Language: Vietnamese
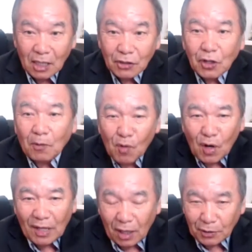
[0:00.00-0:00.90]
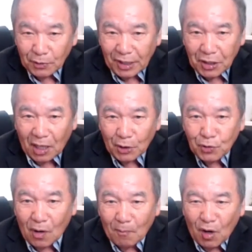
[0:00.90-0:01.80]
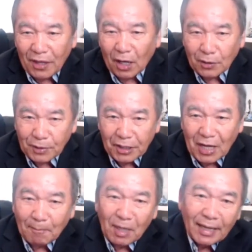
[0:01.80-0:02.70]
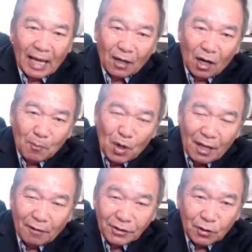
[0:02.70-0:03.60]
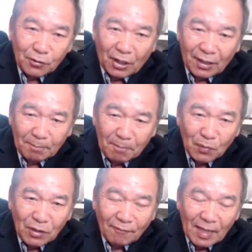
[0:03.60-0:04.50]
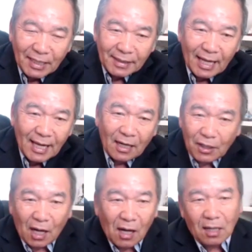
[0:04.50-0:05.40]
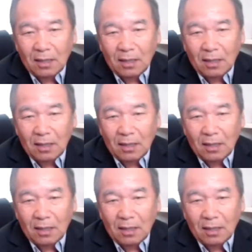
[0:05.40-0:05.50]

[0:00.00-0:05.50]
để mua nhau rồi tới cho là chùa mua nhau rồi tới cho America nó mua nhau rồi cho mong nhau phát kỳ tê rồi giờ